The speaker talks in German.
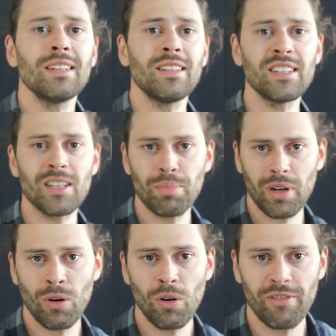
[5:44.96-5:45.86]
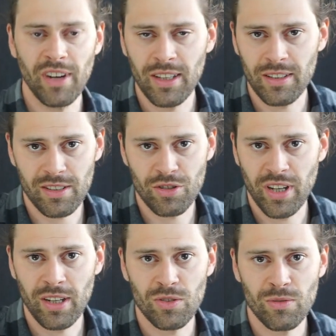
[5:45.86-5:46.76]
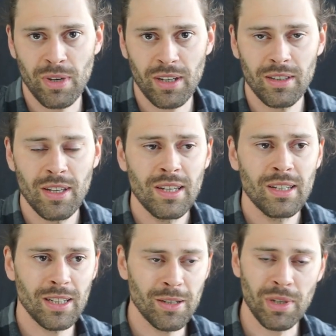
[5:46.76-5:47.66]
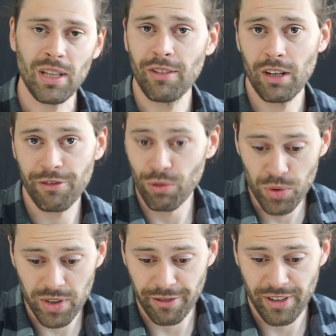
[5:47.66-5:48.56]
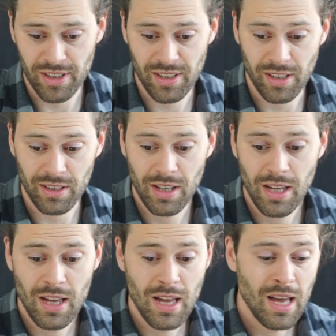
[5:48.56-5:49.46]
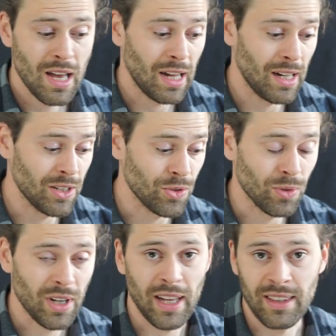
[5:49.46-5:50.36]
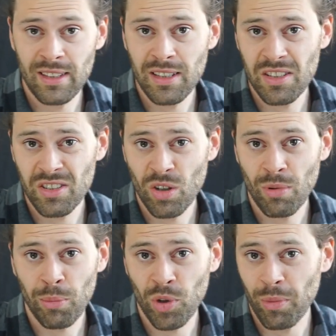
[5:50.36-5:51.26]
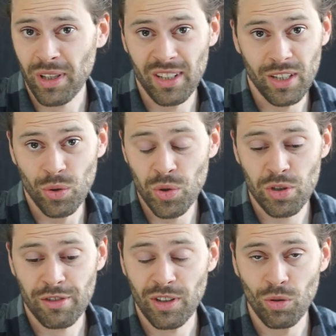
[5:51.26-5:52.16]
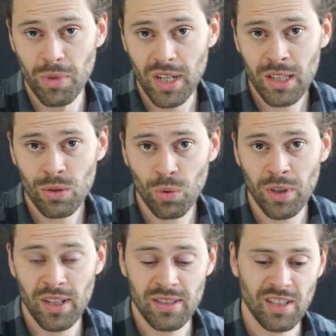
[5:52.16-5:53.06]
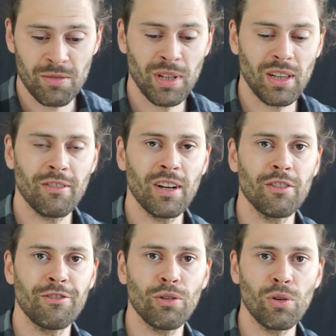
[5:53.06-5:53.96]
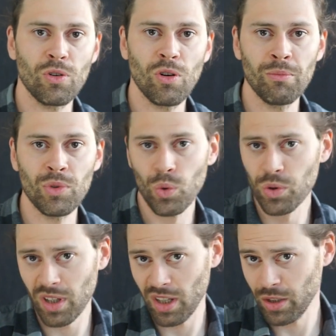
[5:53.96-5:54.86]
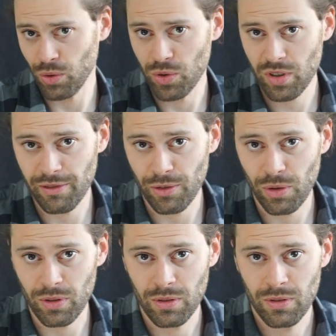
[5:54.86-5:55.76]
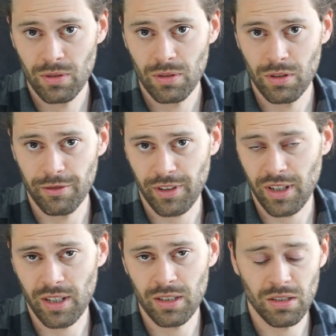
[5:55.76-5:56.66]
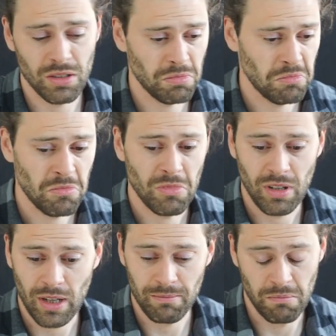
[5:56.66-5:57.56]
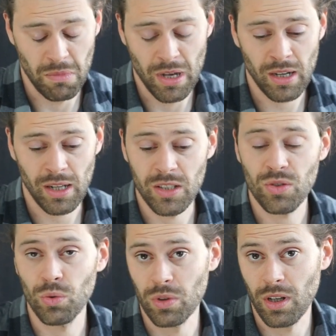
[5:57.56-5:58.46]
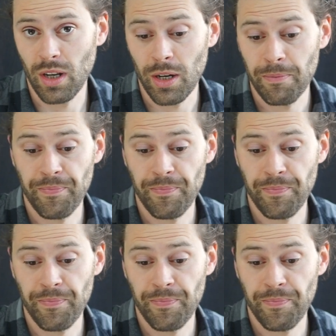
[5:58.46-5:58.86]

dieser Brauch, Weihnachtsgeschenke zu machen, äh, mittlerweile Fuß gefasst hat. Also handelt es sich hier überhaupt noch um ein religiöses Phänomen oder ist das mittlerweile vollkommen unreligiös geworden? Die Frage ist mehr als unklar.